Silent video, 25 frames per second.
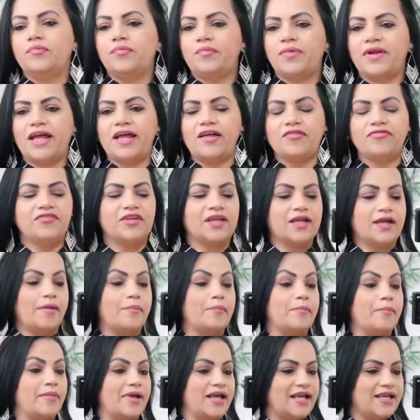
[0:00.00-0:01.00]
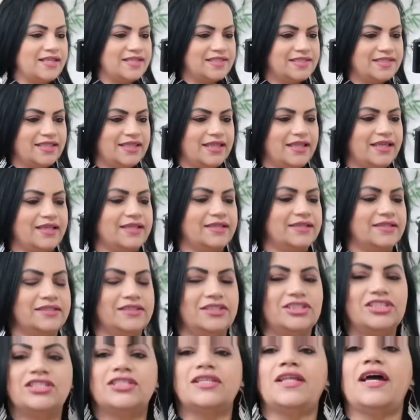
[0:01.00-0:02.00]
pra ficar mais
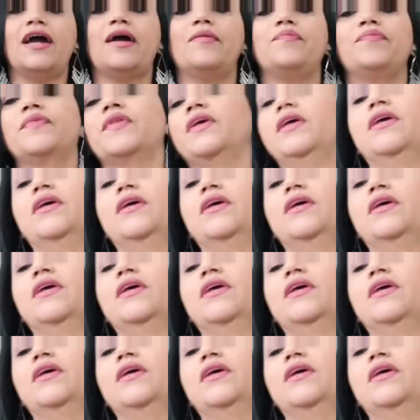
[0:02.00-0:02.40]
elegante, tá?